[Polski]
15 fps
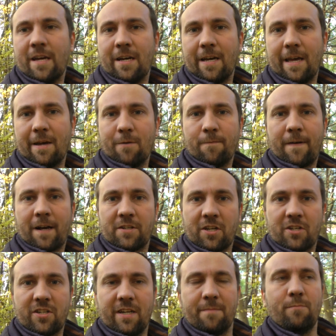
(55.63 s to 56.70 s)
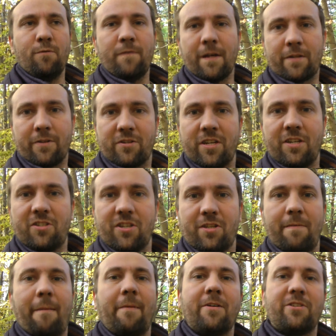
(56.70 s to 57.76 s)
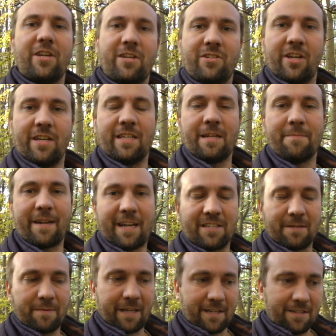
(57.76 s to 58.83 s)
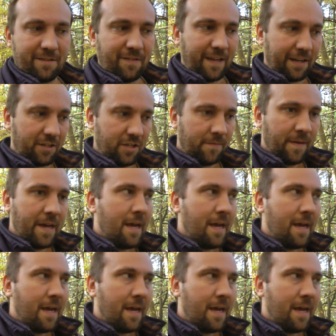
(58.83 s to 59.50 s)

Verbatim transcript: e, uważa, że mówię do rzeczy, to mam nadzieję, że i tym razem tak stwierdzi.